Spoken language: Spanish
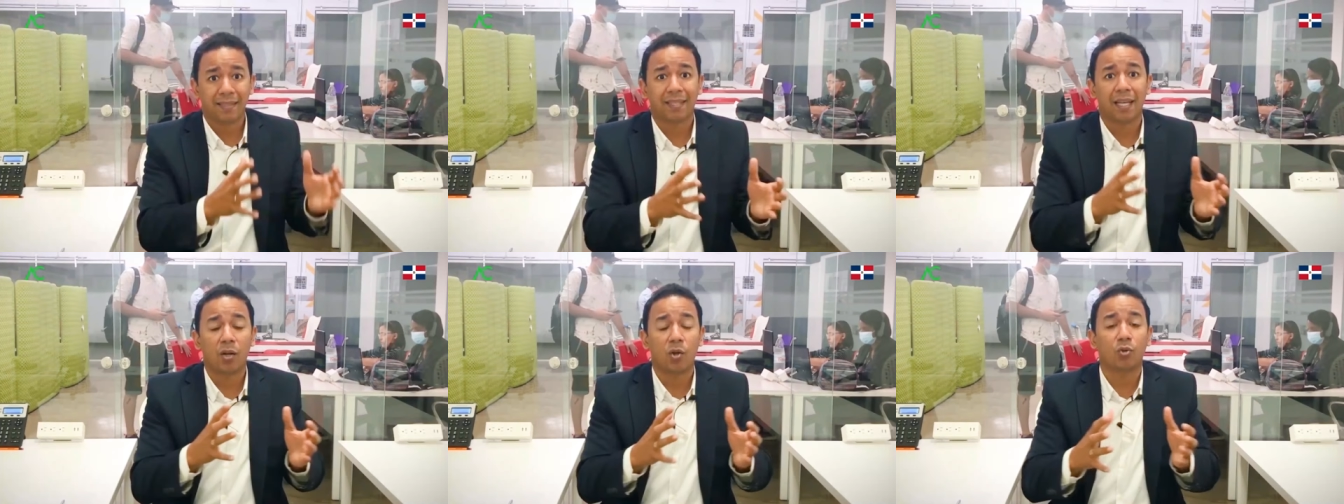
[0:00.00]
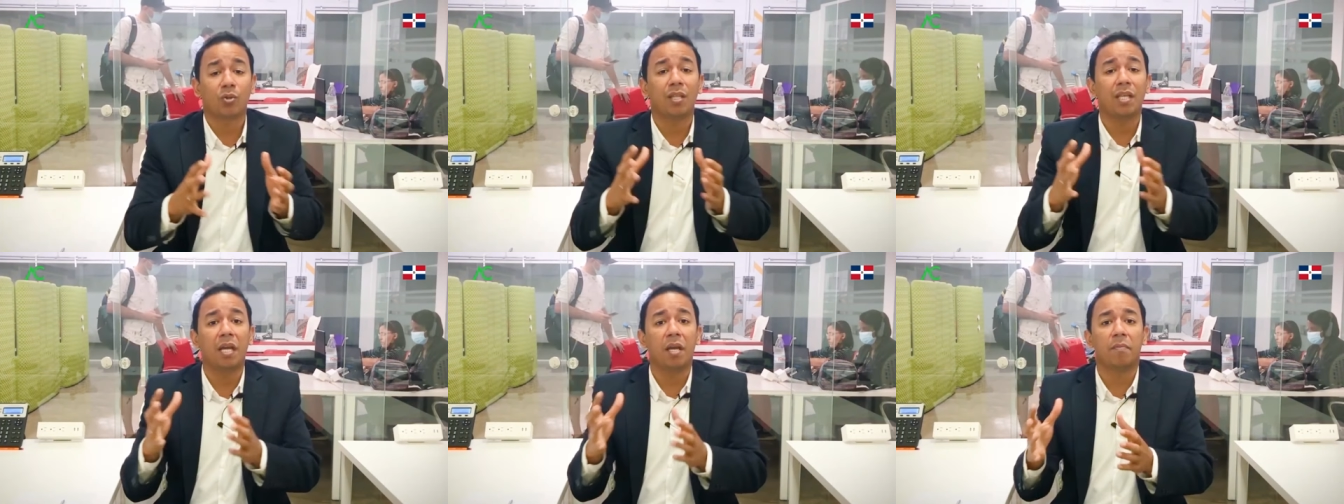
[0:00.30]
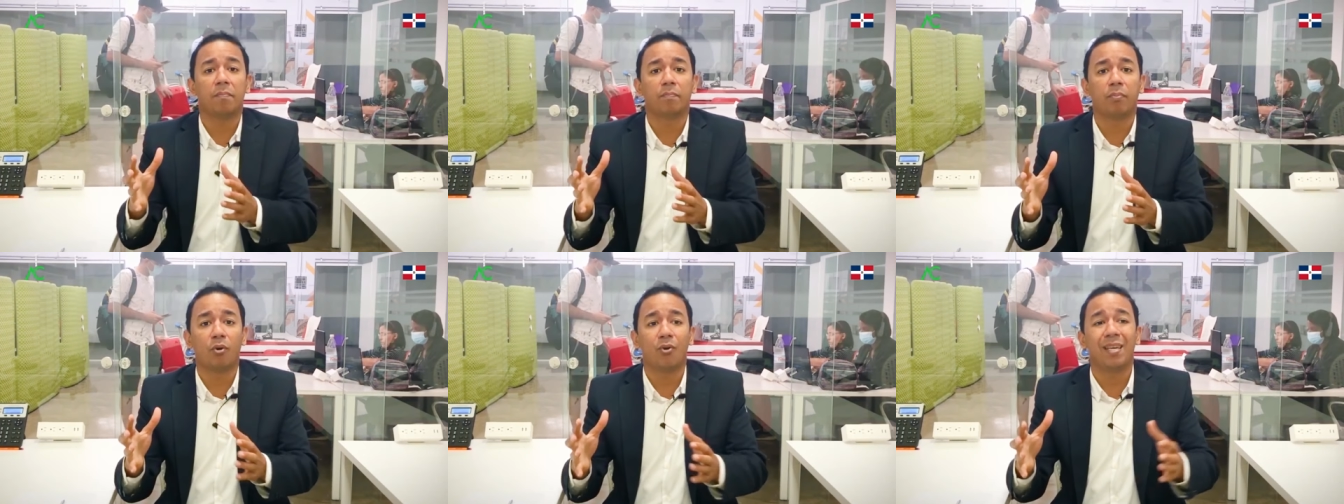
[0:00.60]
pasa lo
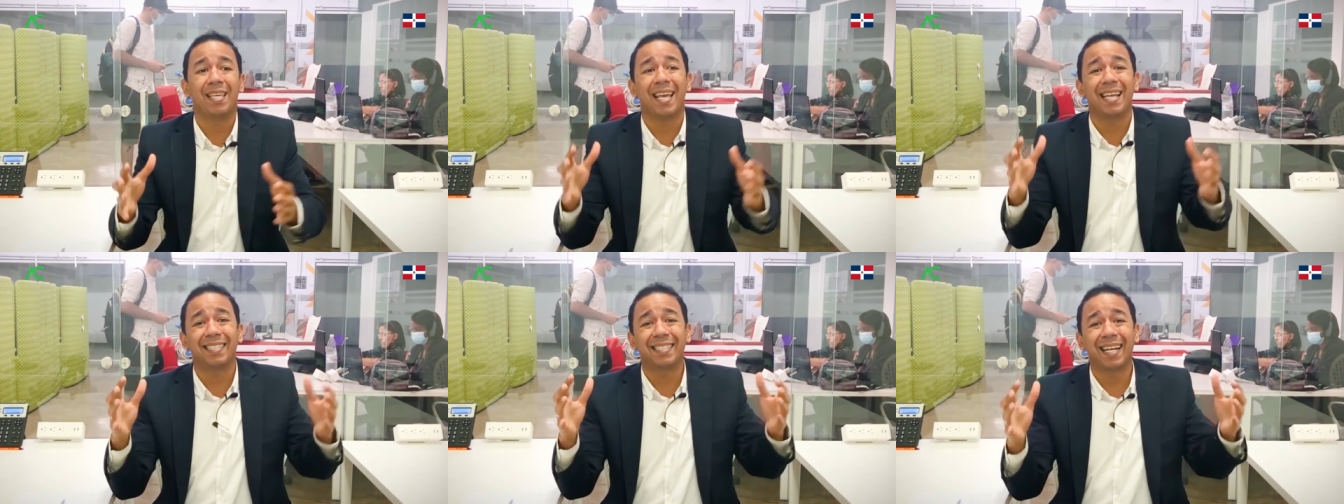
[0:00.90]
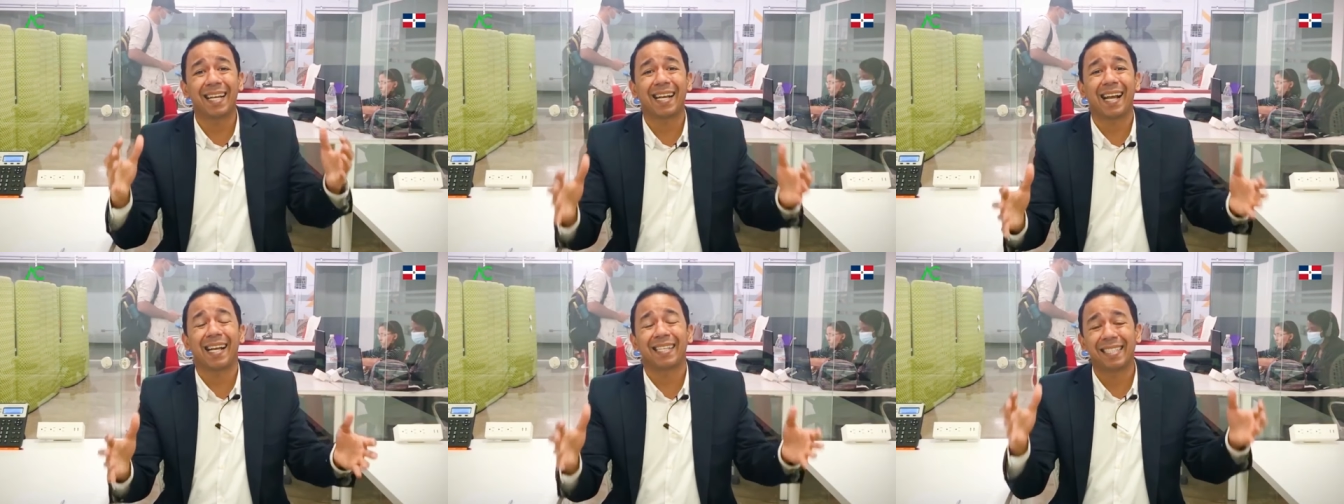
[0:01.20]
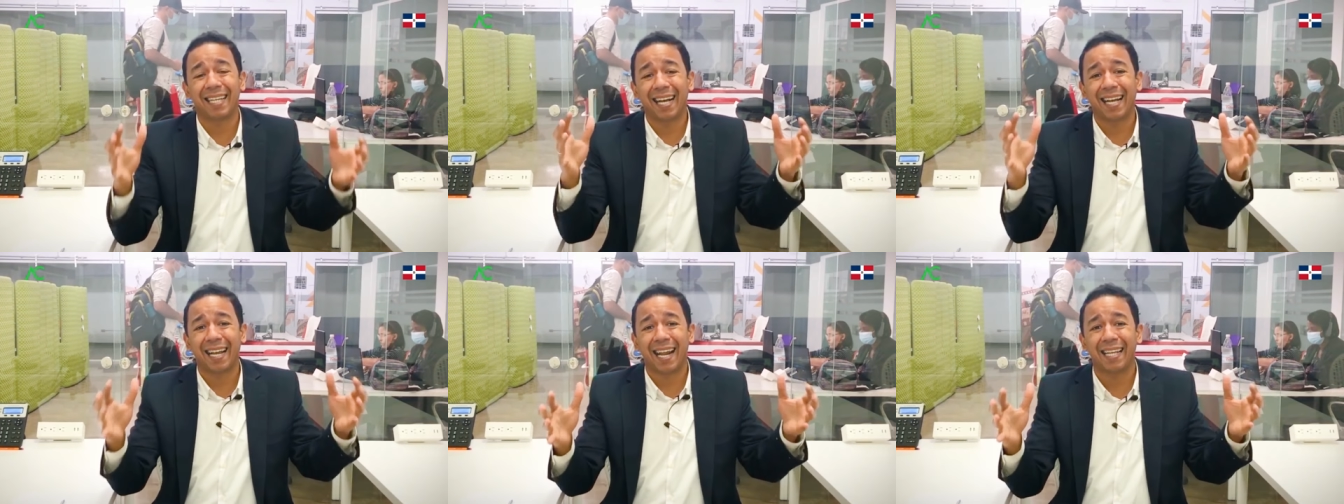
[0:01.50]
tiempo y esa
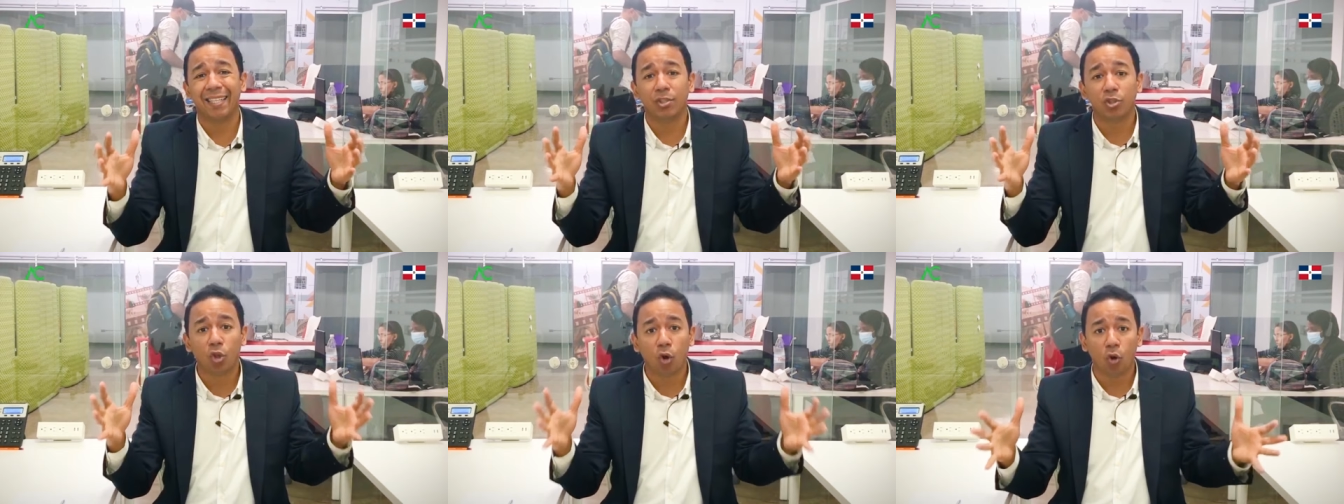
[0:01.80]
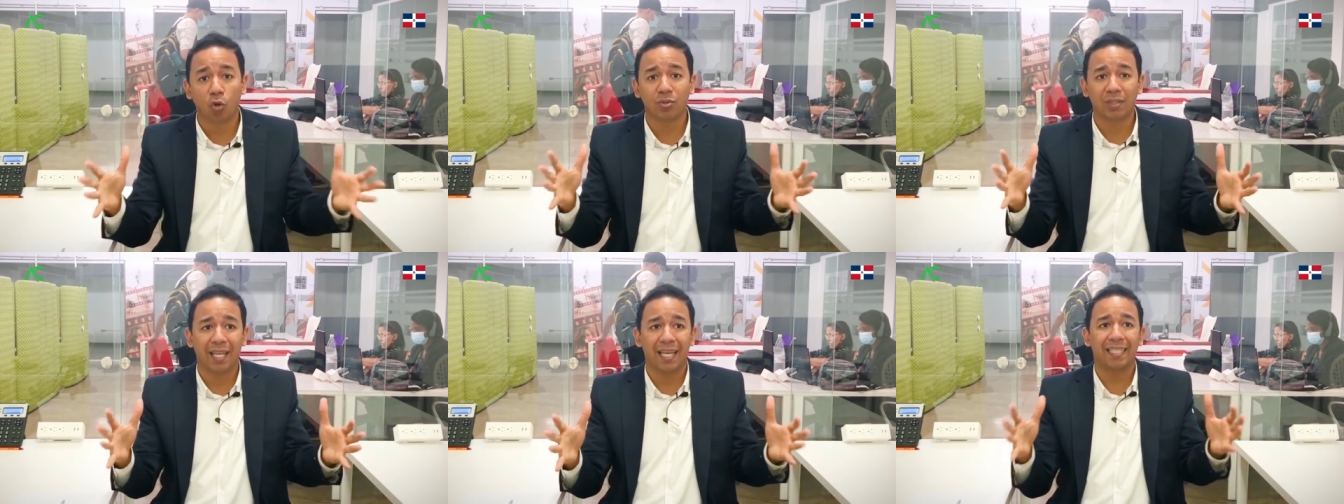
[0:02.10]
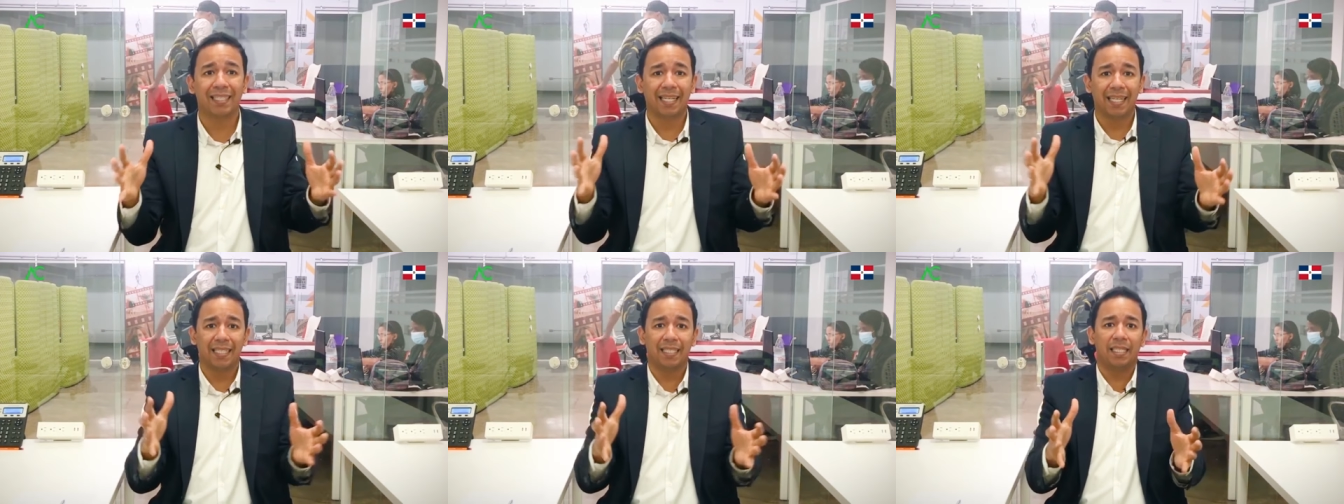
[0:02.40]
casa grandota
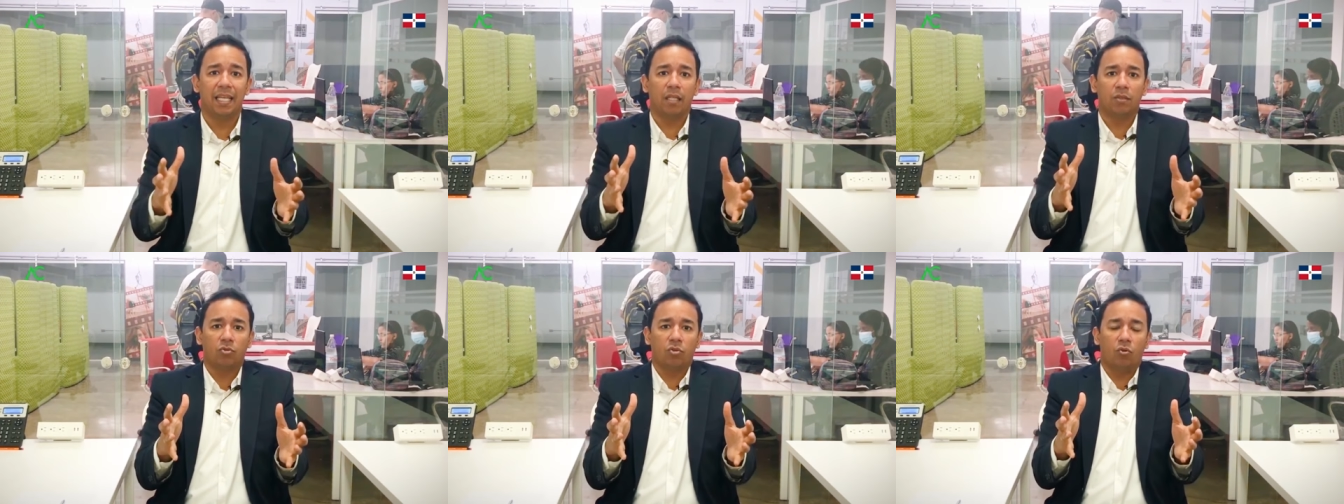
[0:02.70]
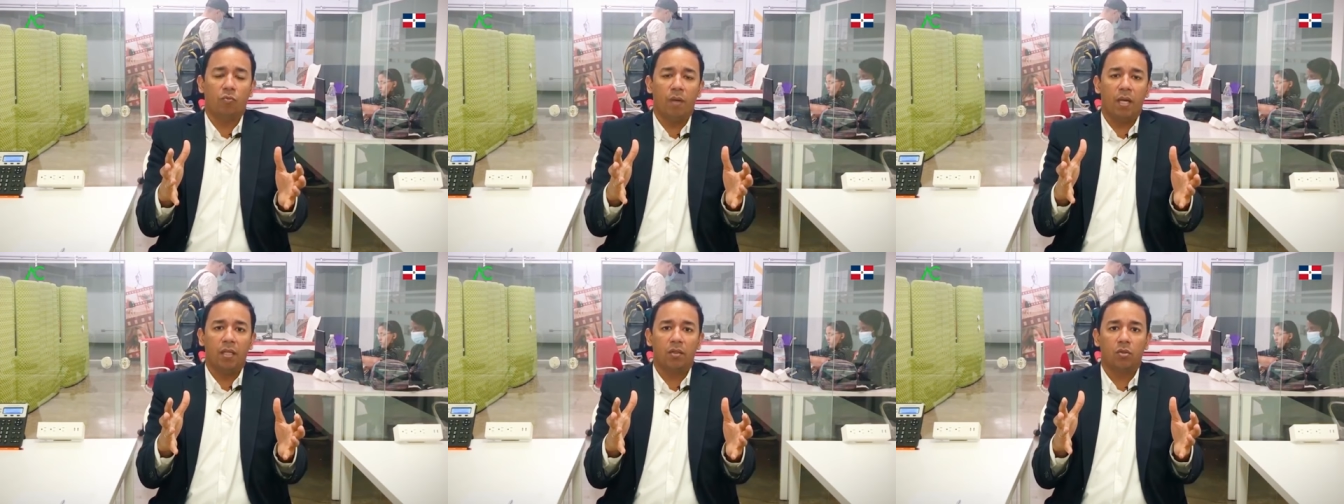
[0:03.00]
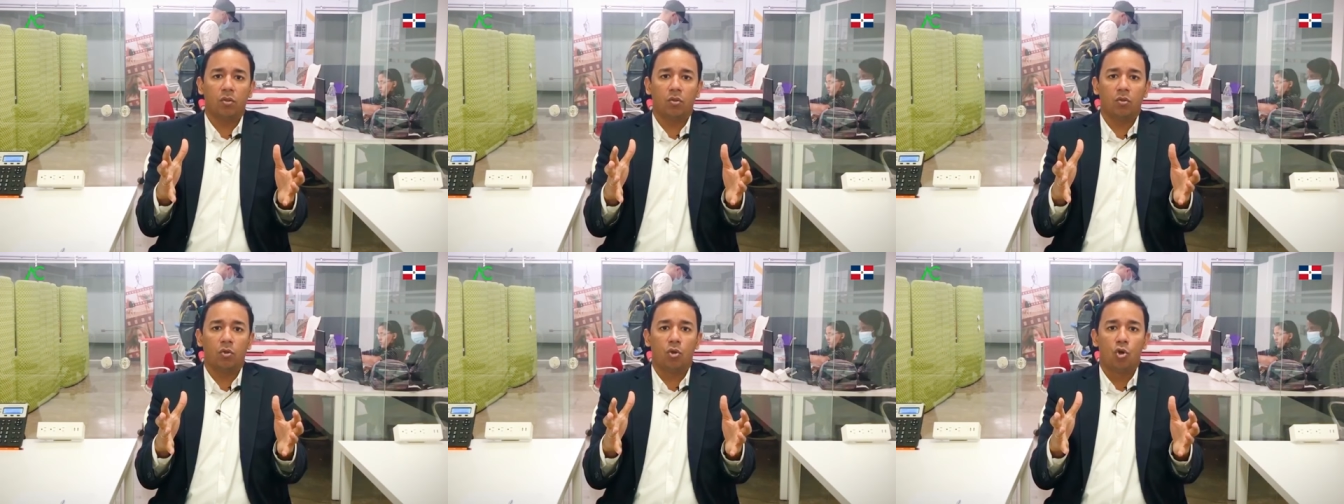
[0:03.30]
de 300
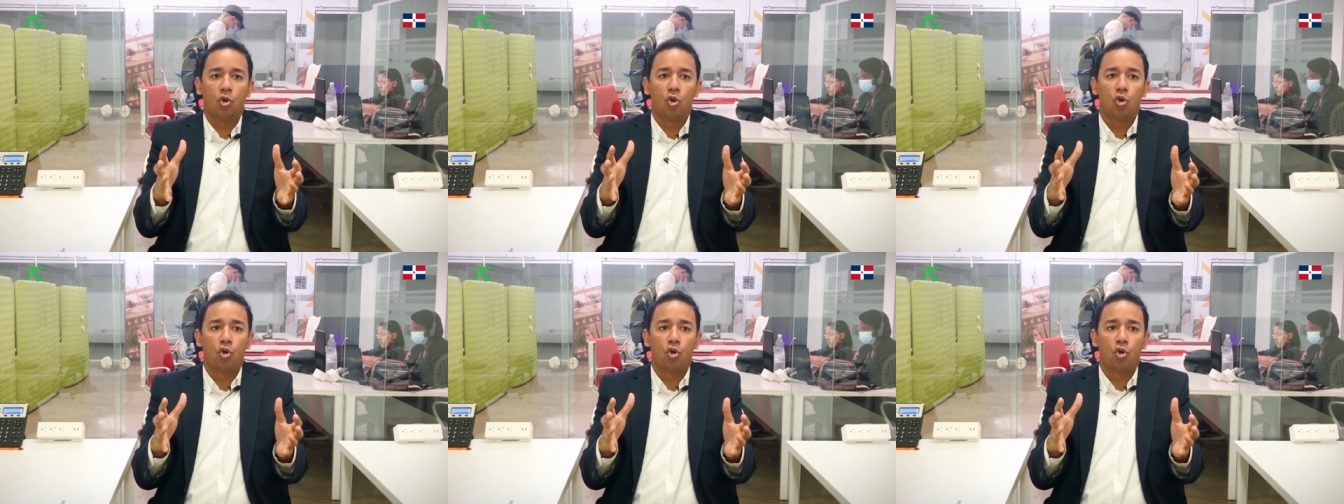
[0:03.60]
metros